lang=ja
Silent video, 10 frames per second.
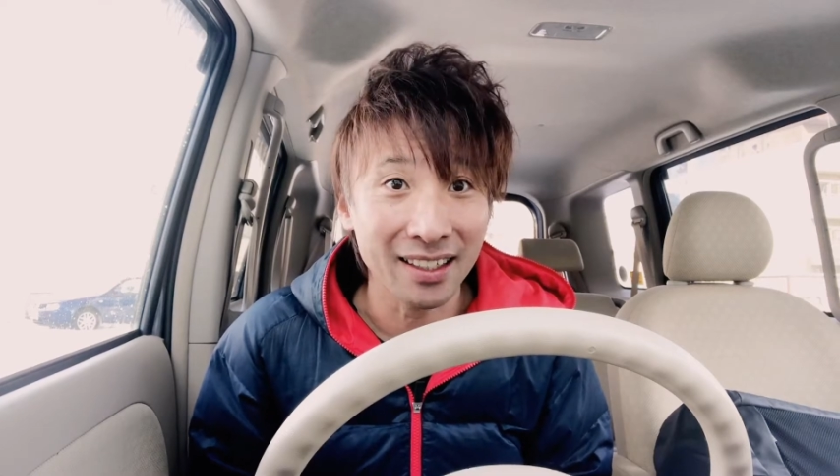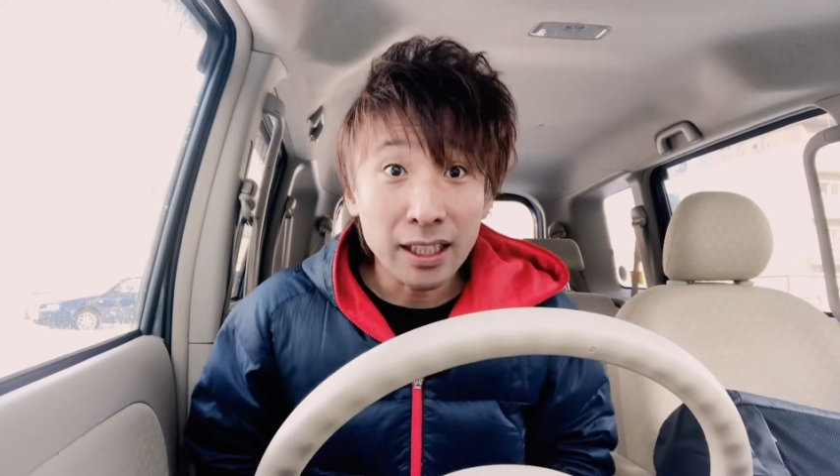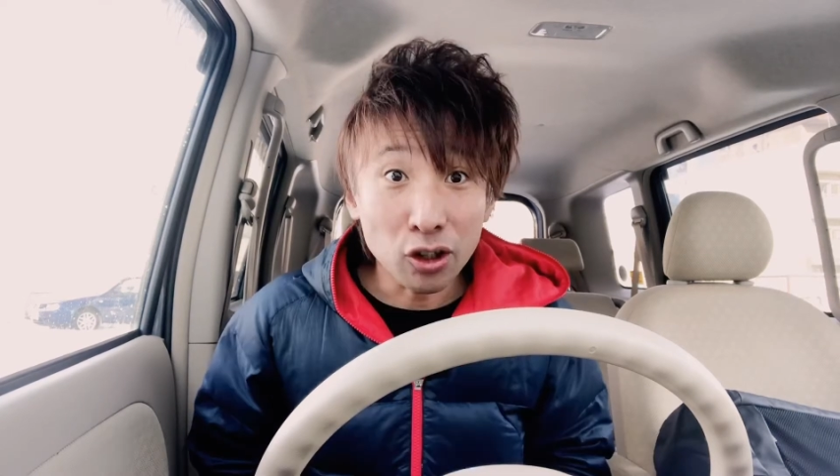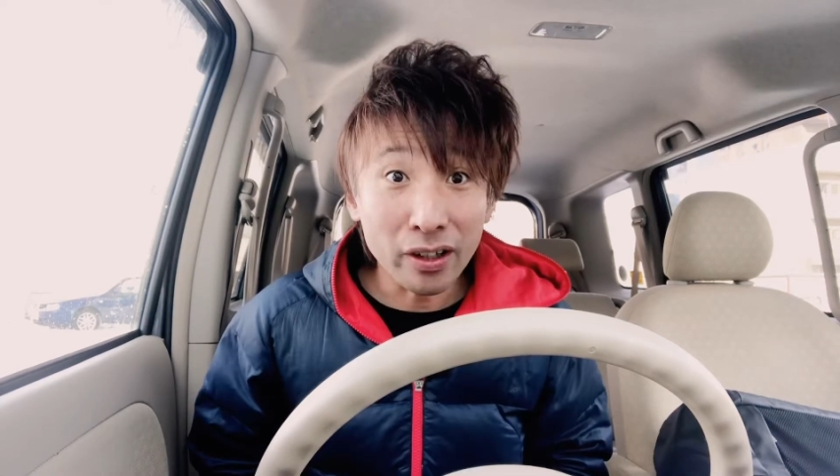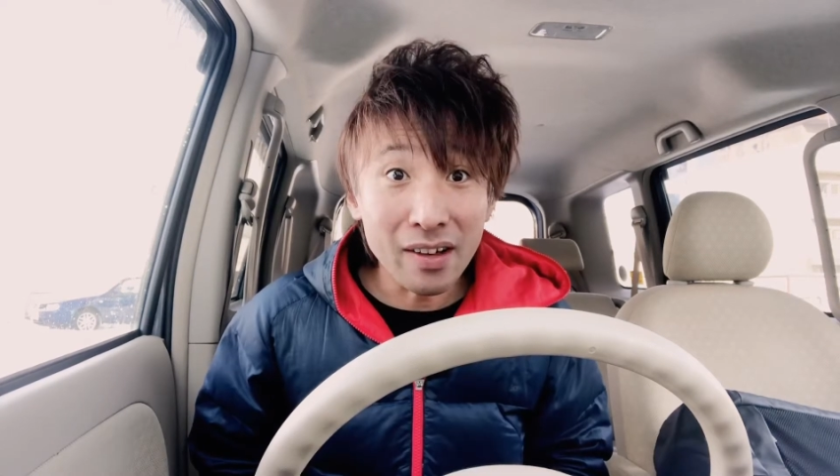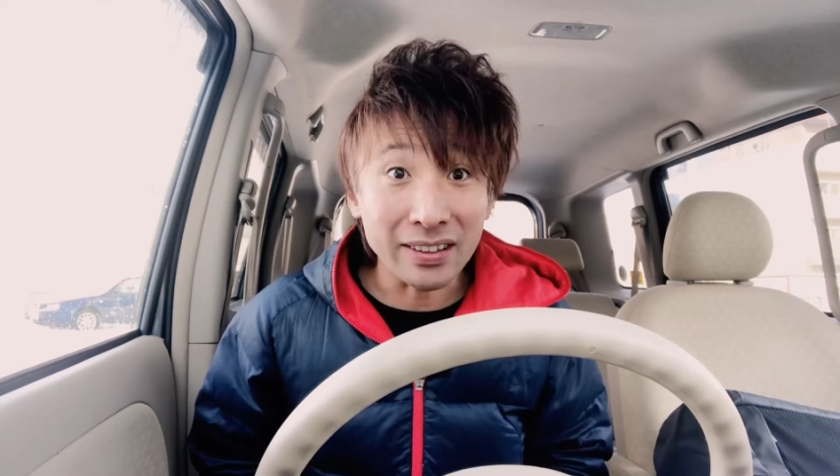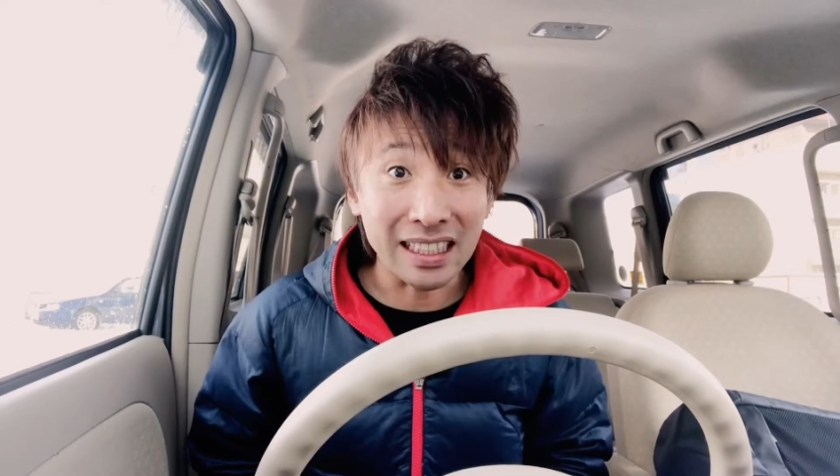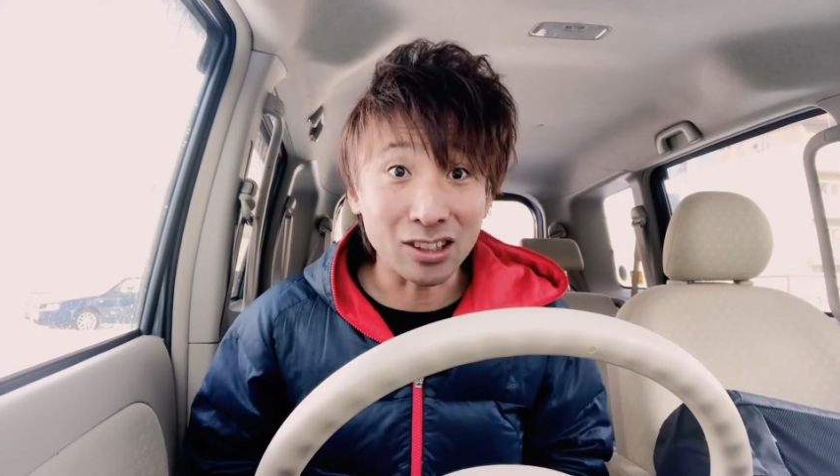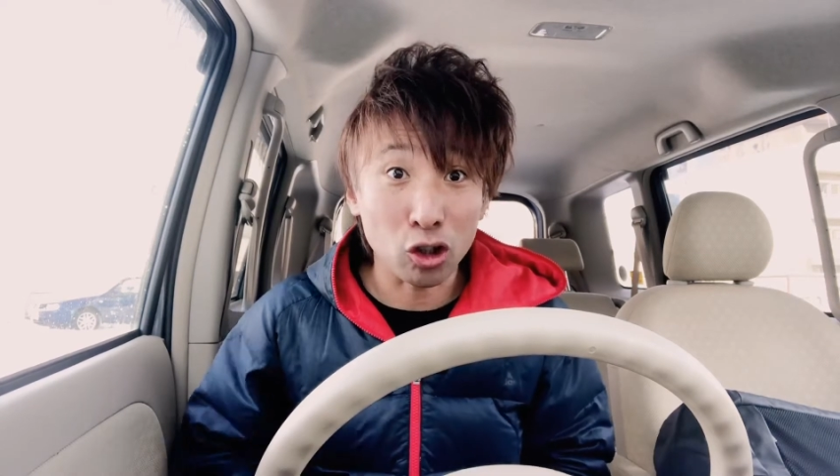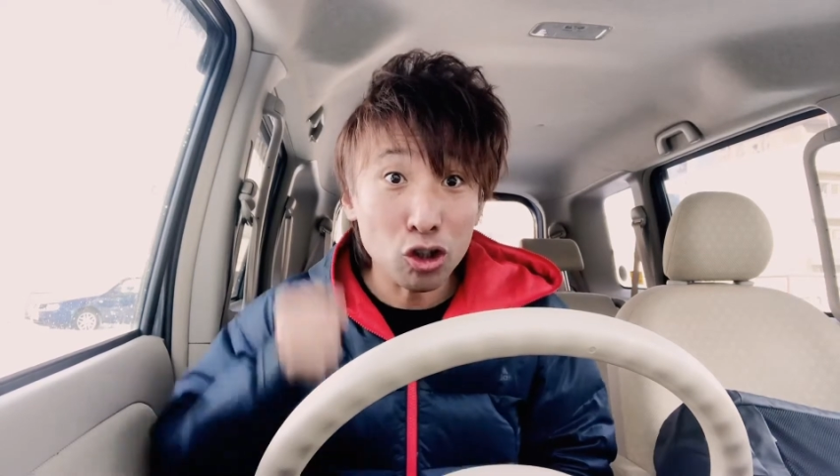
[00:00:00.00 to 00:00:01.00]
それでは早
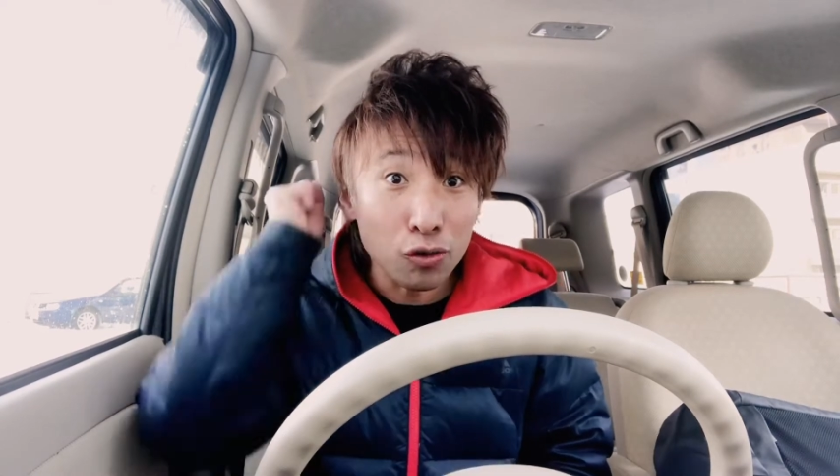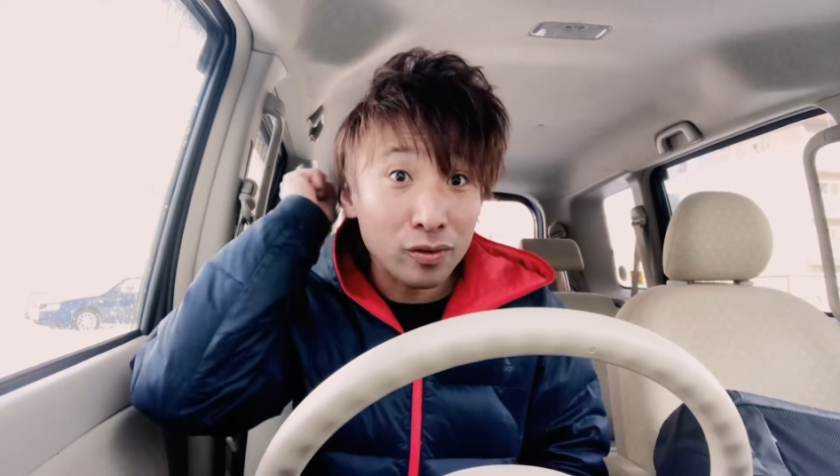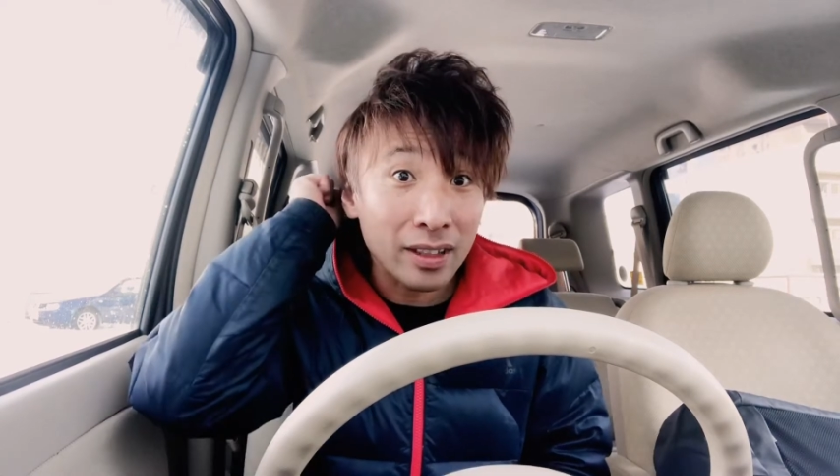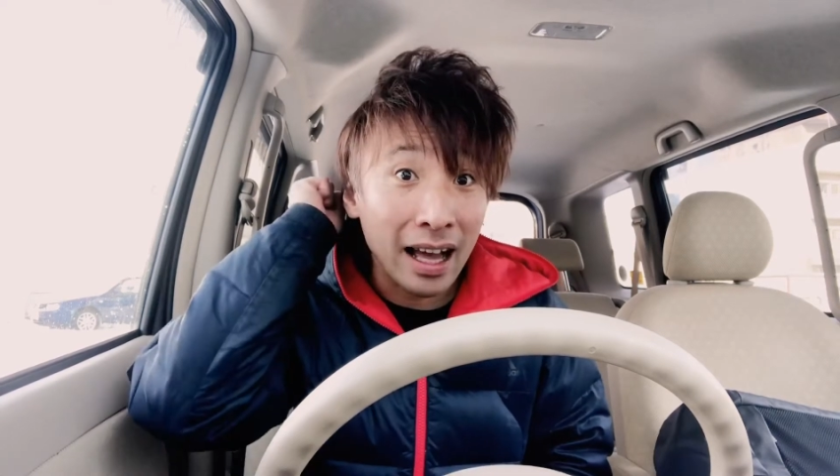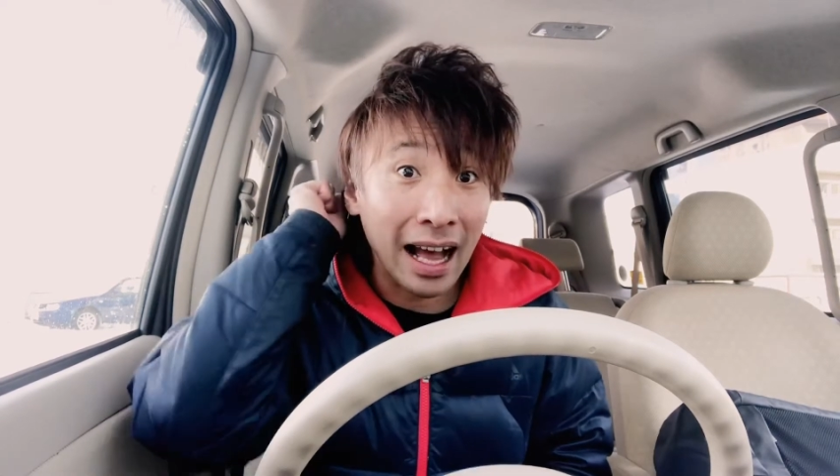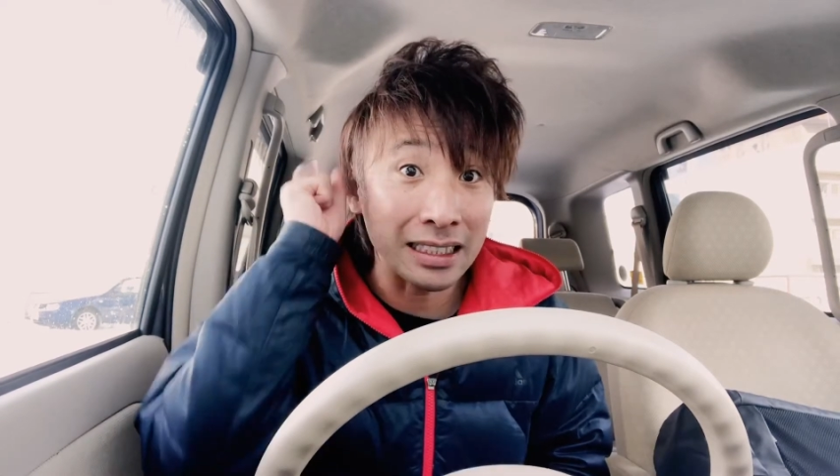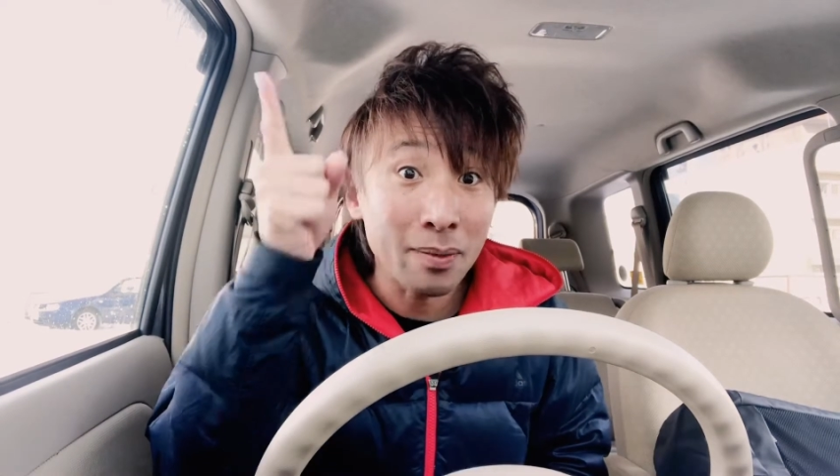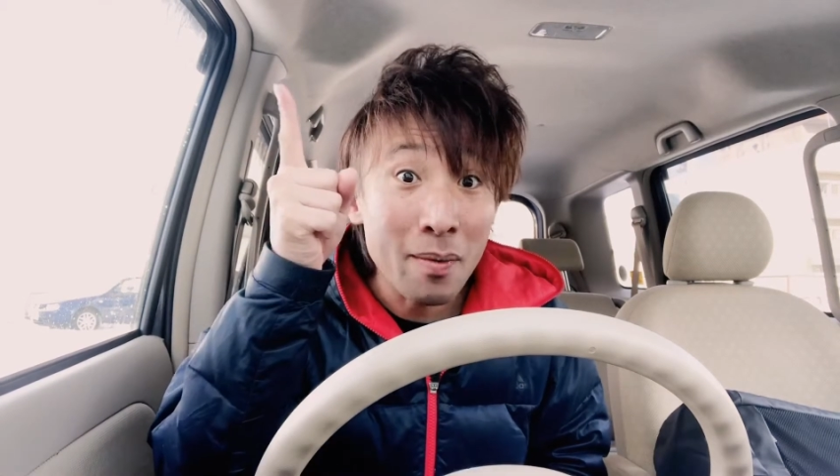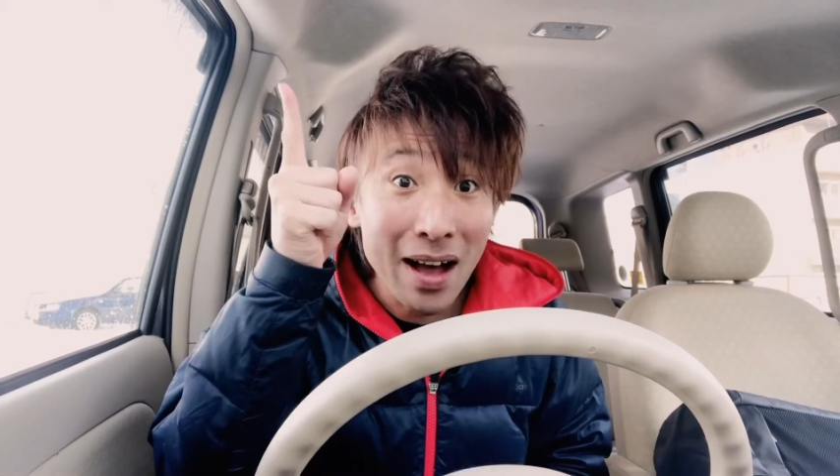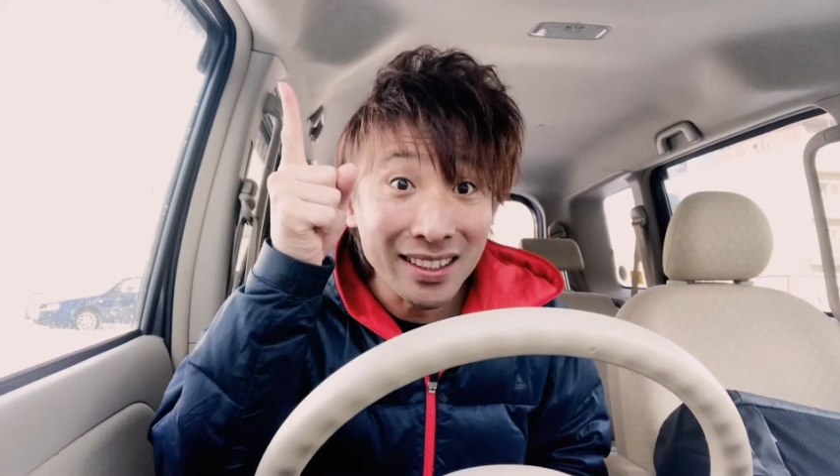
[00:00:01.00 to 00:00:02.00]
速、始
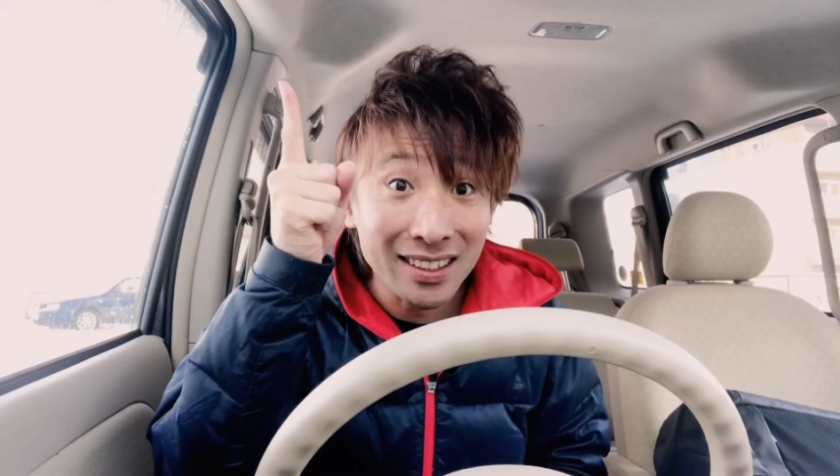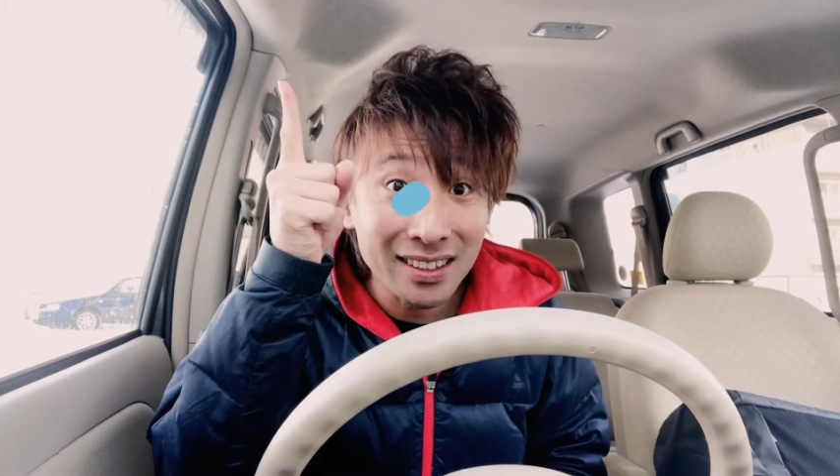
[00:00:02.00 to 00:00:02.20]
めます。